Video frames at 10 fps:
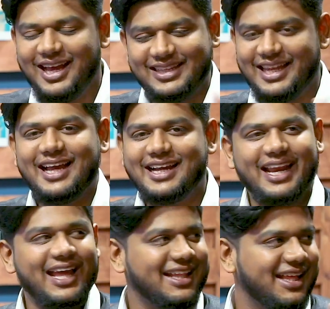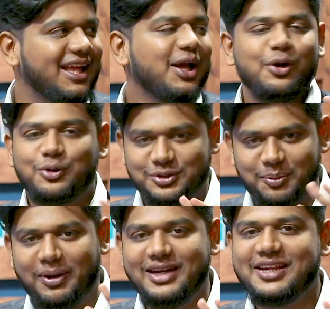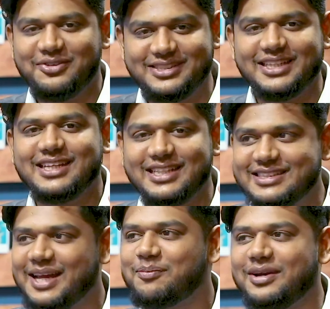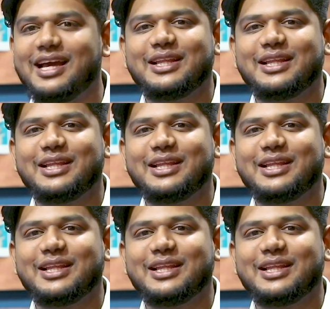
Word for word: அதெல்லாம் கிடையாது கொஞ்சம் பண்ணுற விஷயத்தை என்ஜாய் பண்ணி